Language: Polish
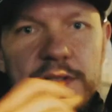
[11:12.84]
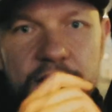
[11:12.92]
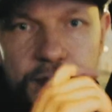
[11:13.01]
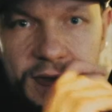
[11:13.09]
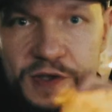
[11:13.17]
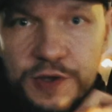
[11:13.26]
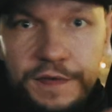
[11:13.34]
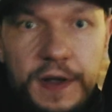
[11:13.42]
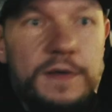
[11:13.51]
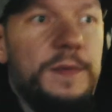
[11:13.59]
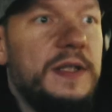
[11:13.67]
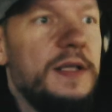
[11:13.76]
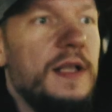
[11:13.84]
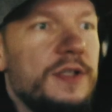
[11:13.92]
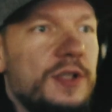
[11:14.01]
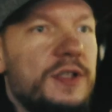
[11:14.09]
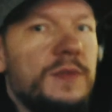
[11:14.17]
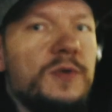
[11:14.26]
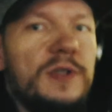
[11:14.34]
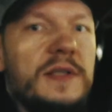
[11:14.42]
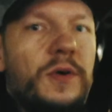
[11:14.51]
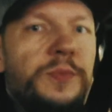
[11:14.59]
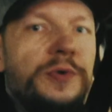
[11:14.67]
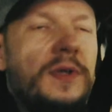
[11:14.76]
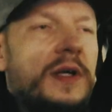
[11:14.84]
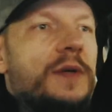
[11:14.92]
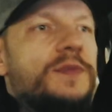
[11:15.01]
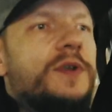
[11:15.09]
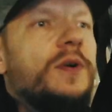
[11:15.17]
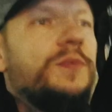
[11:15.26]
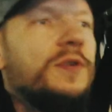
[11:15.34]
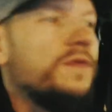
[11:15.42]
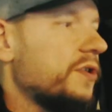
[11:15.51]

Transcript: XXI wiek. Tyle rzeczy można z komputerem zrobić.